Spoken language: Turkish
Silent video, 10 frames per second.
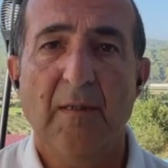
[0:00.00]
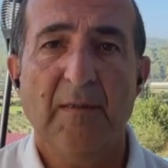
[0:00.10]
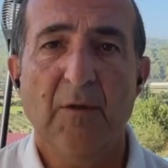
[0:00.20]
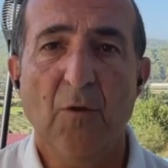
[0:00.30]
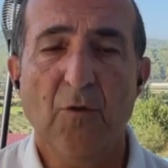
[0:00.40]

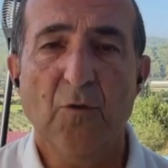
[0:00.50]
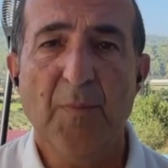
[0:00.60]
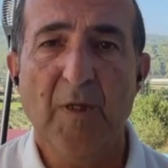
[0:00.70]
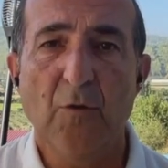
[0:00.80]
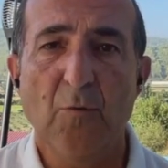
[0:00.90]
ne
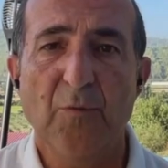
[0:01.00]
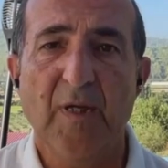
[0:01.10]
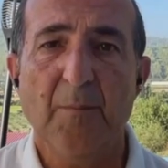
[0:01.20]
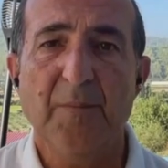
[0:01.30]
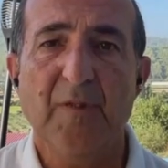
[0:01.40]
olduğu belli
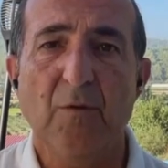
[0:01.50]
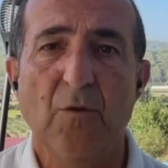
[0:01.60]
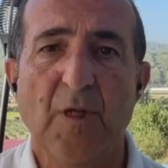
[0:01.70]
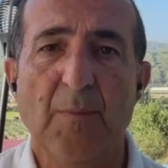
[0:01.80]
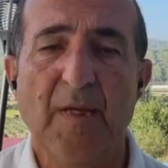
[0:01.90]
olmayan bir
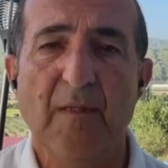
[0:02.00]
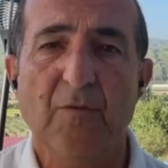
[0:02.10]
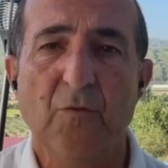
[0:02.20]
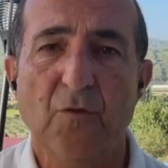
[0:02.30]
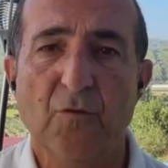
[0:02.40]
ödeme
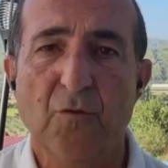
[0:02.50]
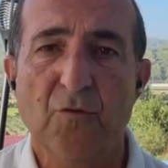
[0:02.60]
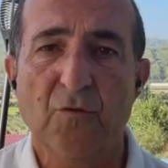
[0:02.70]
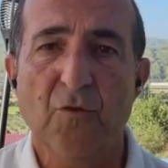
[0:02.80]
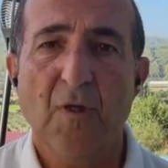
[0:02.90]
söz
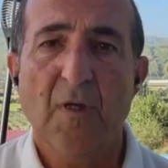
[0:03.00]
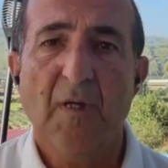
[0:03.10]
konusu.